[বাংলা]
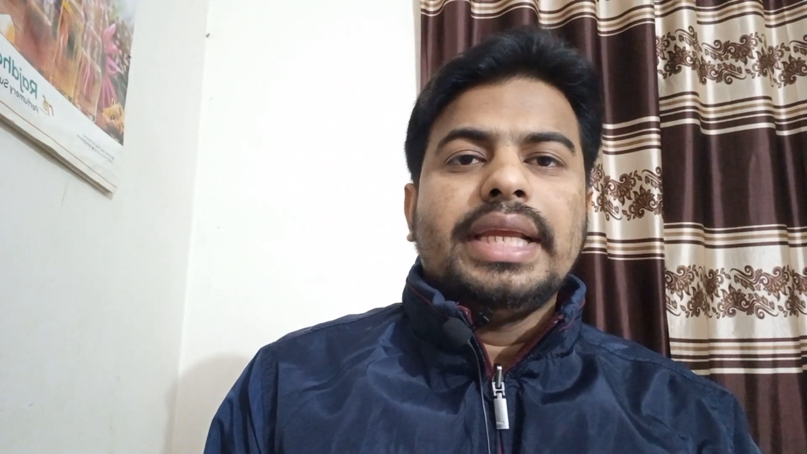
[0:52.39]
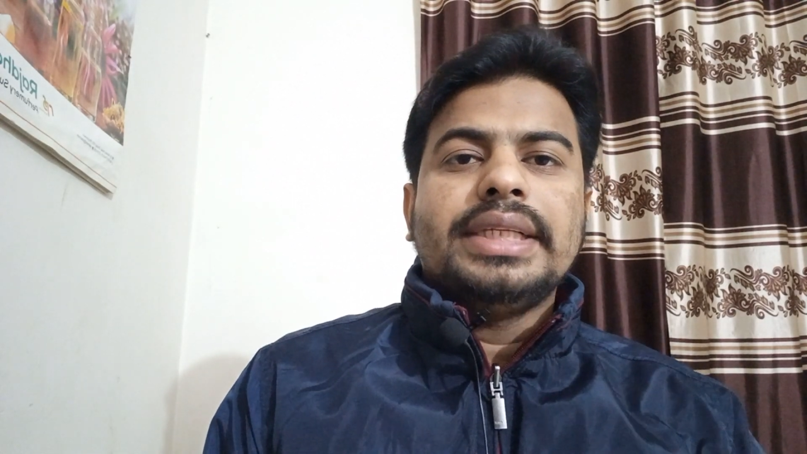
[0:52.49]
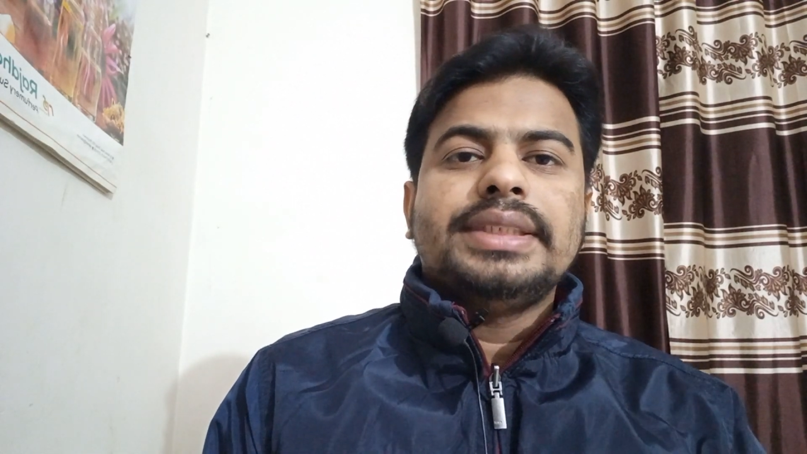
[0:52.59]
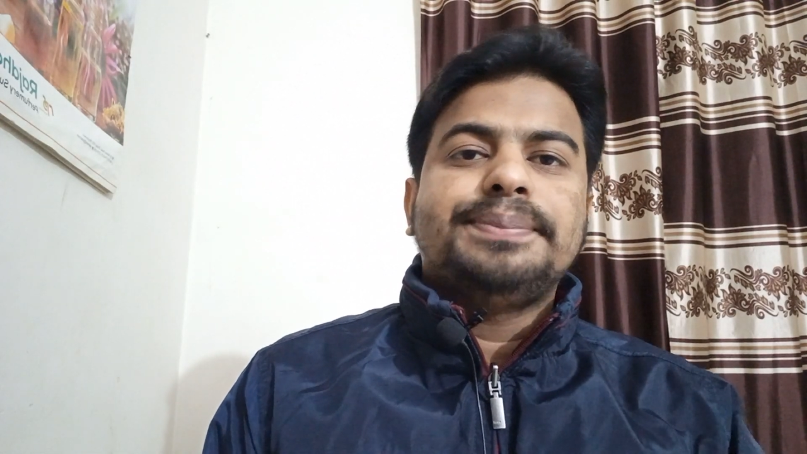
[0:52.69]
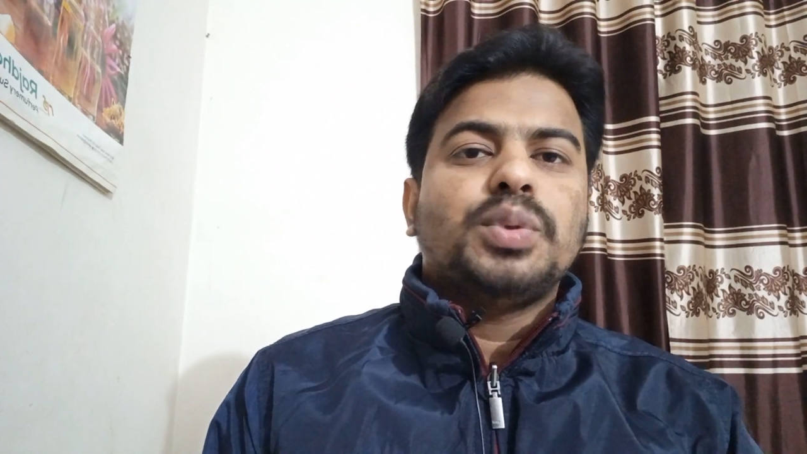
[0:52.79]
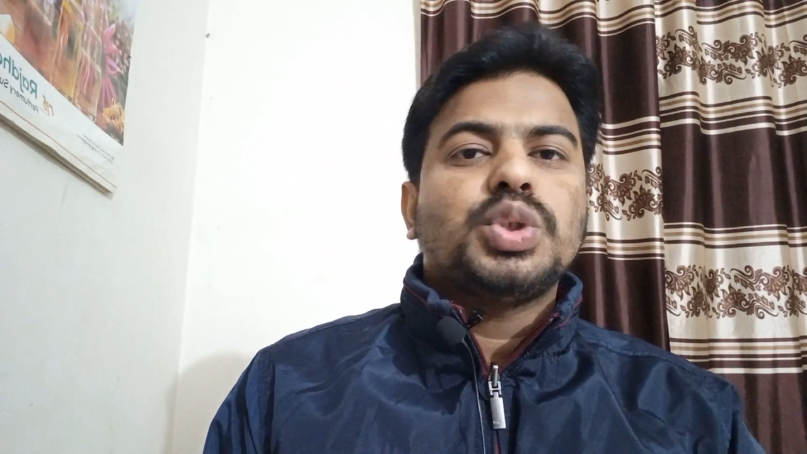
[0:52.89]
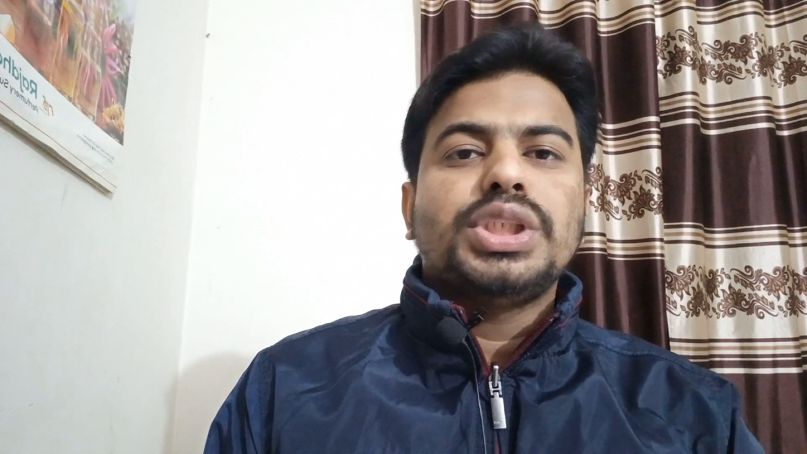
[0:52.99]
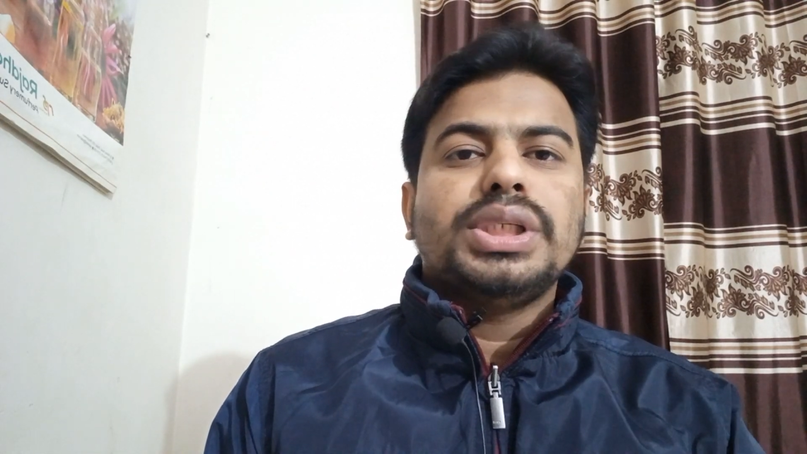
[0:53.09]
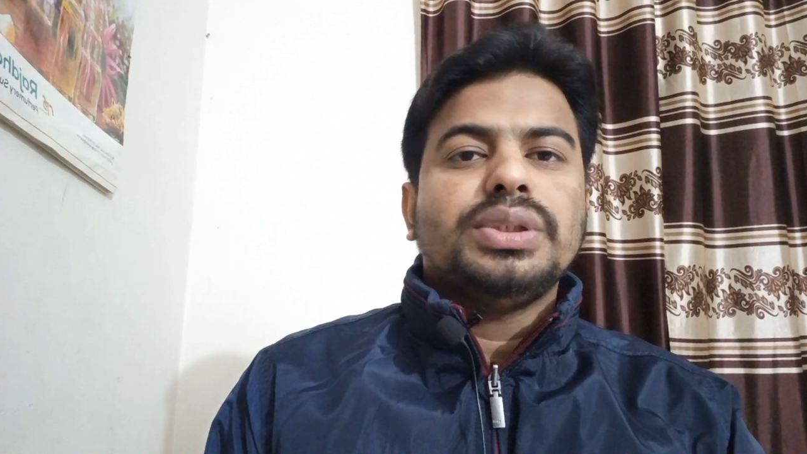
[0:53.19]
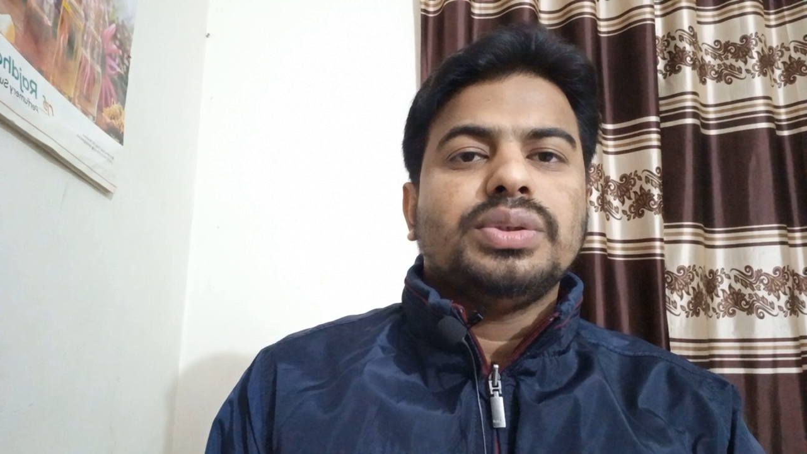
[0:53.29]
এই
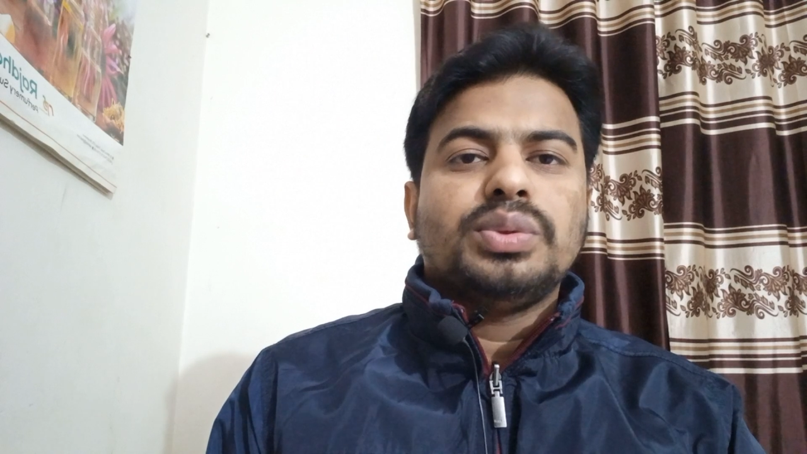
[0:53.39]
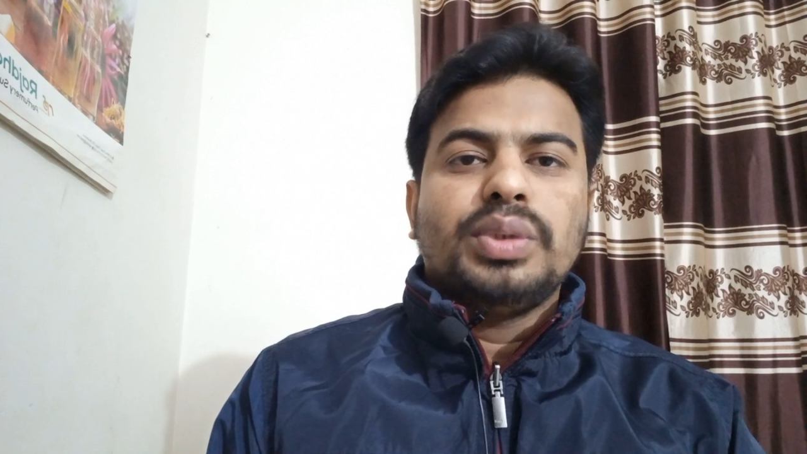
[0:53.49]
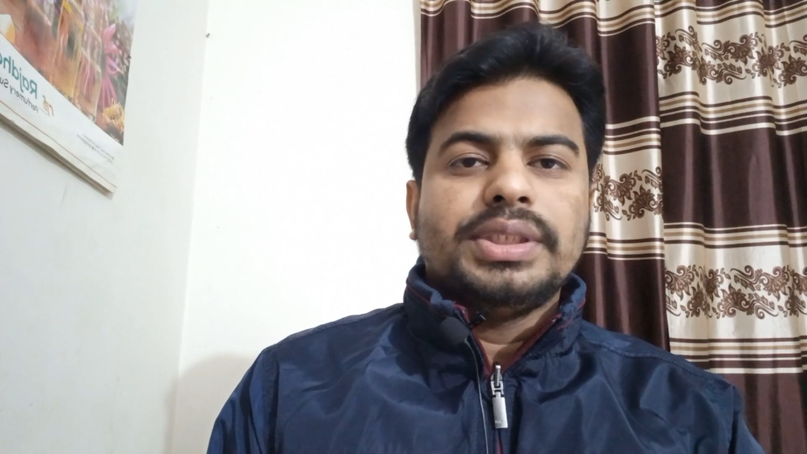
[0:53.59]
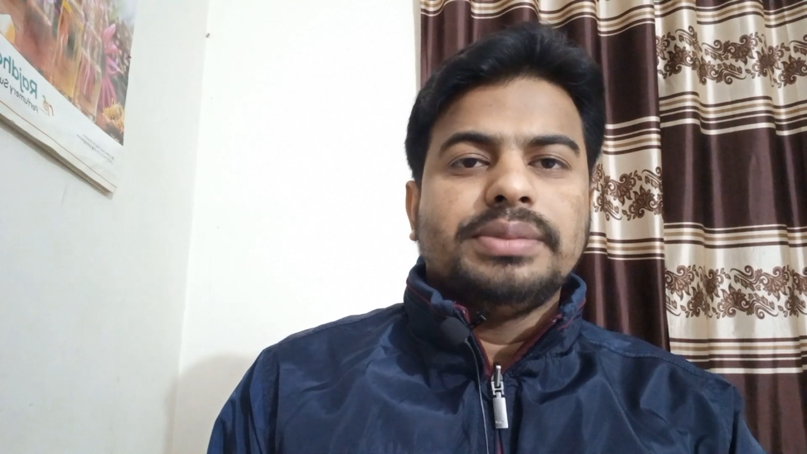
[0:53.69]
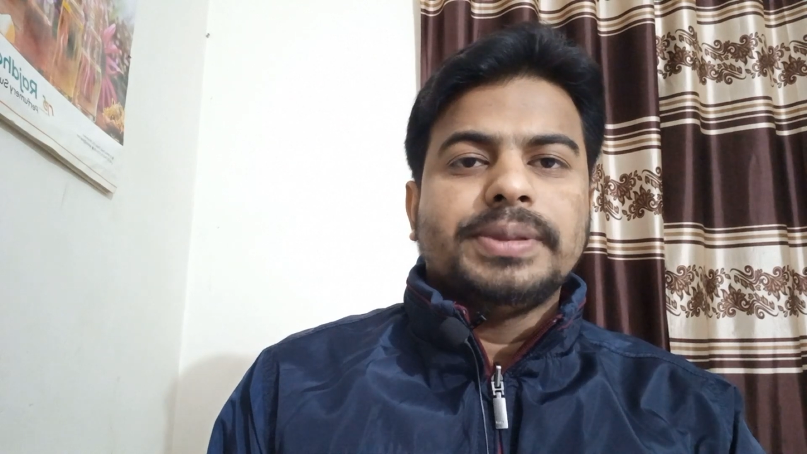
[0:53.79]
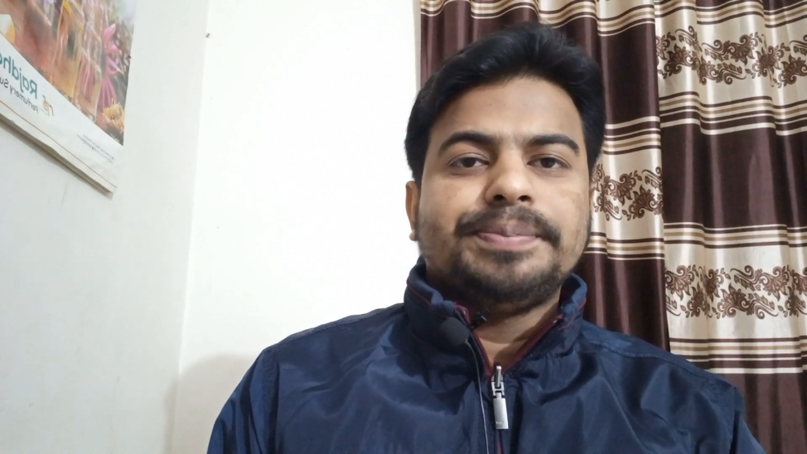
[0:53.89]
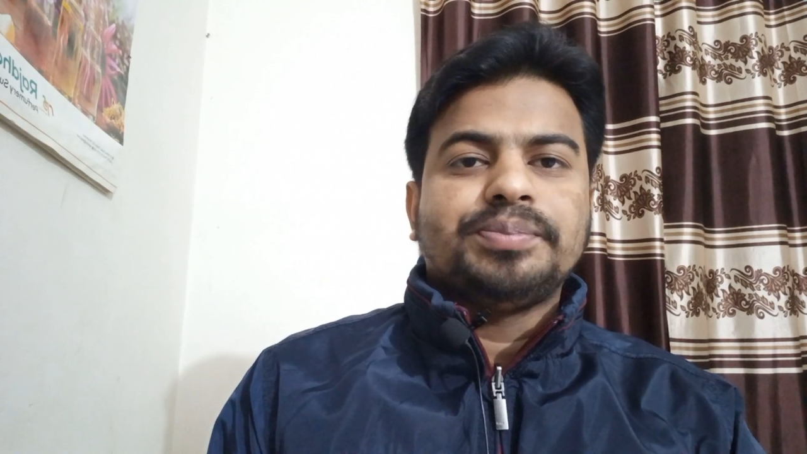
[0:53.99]
প্রশ্নে তুলে দিবে